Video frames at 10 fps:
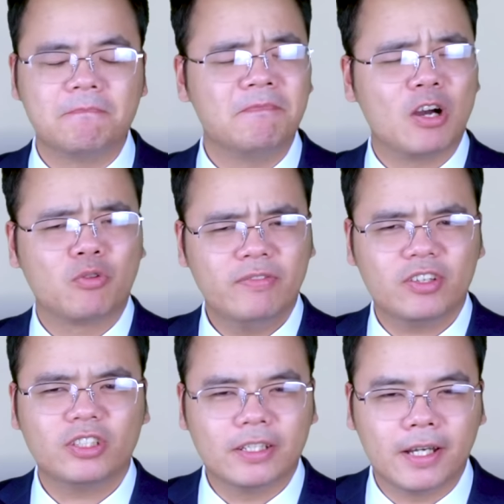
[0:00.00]
Và quý vị
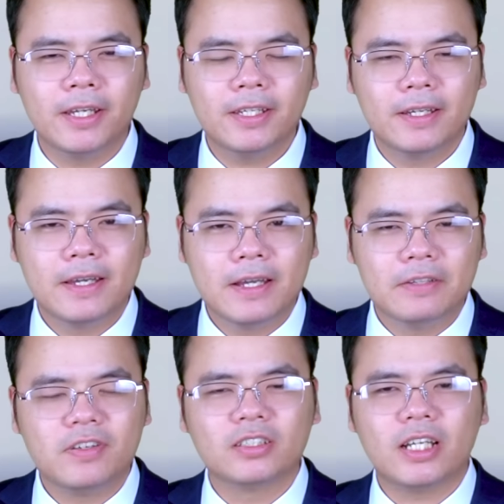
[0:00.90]
có thể thấy,
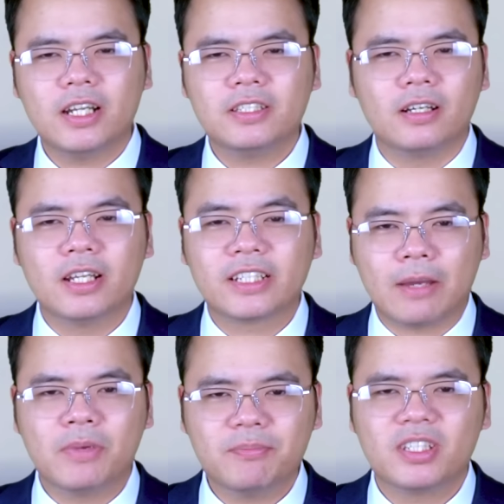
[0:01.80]
phương Tây đã trở nên
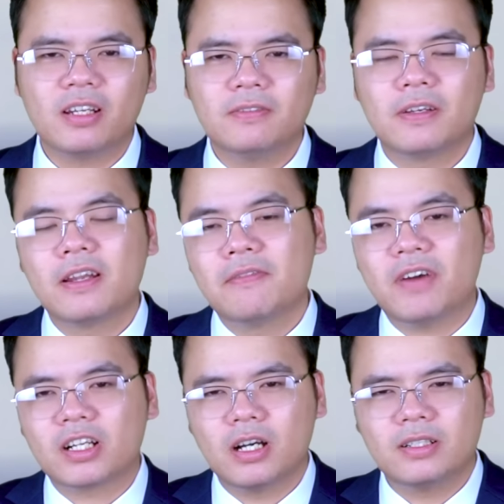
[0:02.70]
kém hấp dẫn
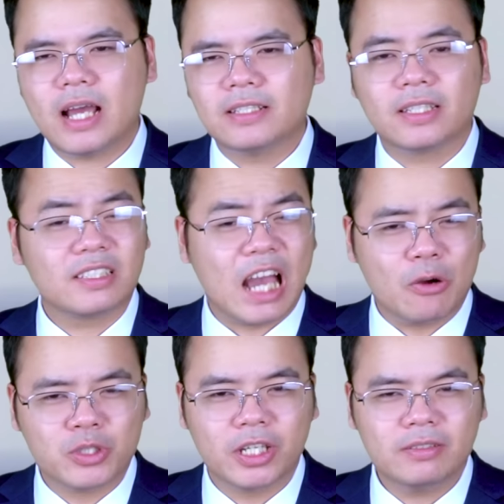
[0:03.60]
và cơn đại dịch
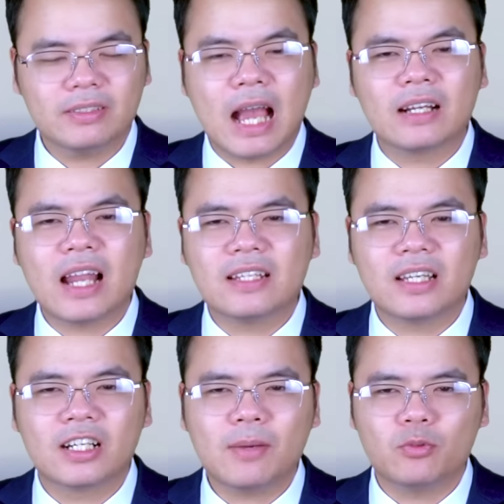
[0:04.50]
đảo chính đang lan ra
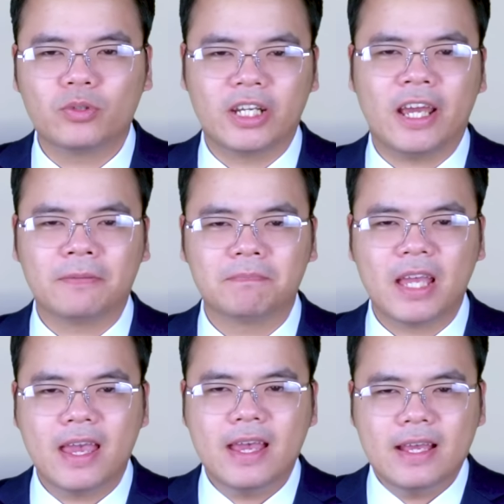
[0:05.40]
khắp lục địa đen.
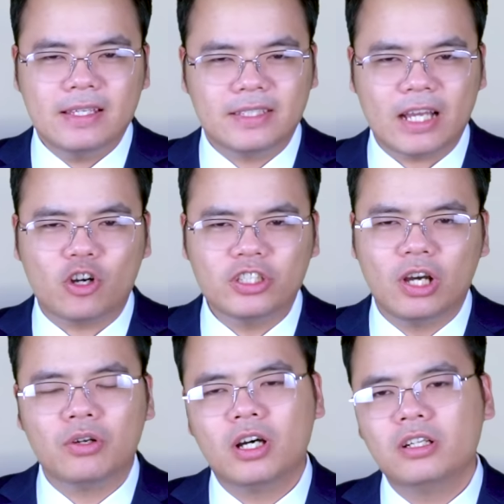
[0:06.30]
Sẽ có
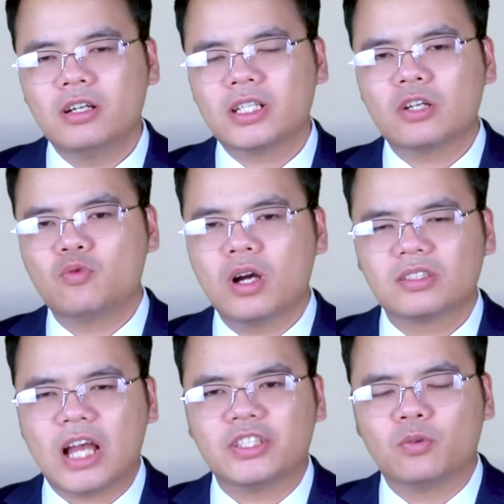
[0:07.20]
nhiều hơn nữa các quốc
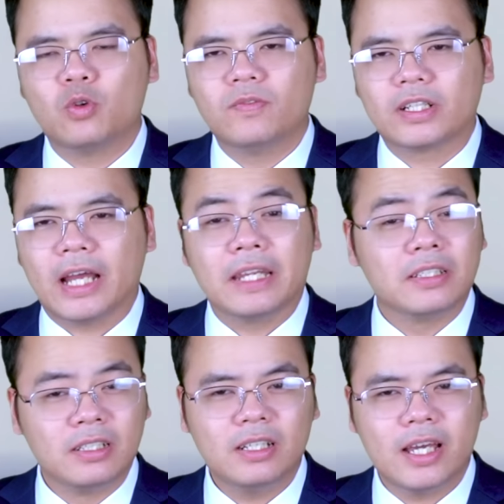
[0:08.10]
gia trong khu vực này
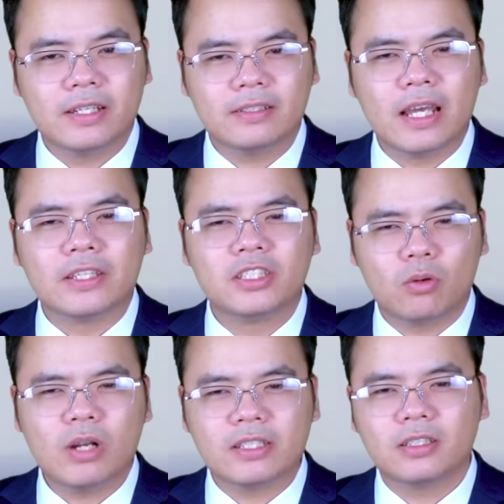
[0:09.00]
đứng lên để
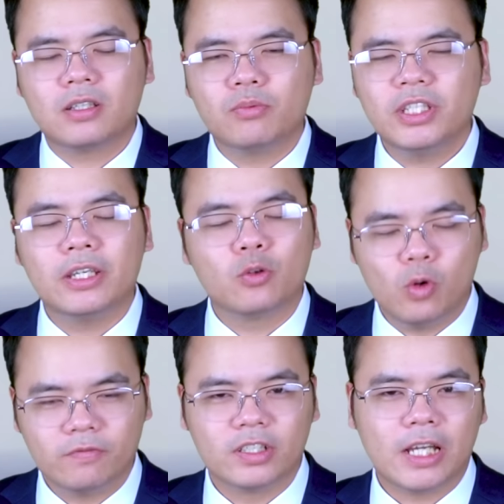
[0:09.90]
chống lại sự thống trị
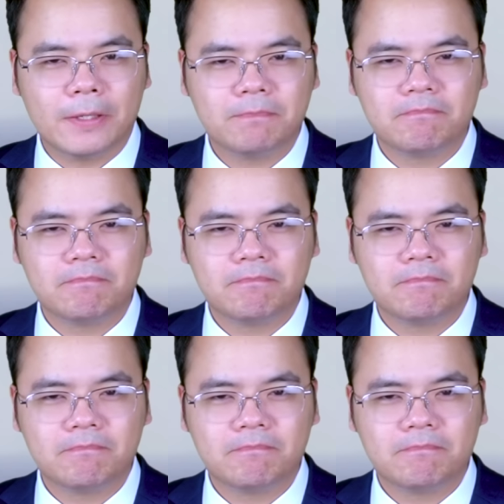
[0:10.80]
của phương Tây.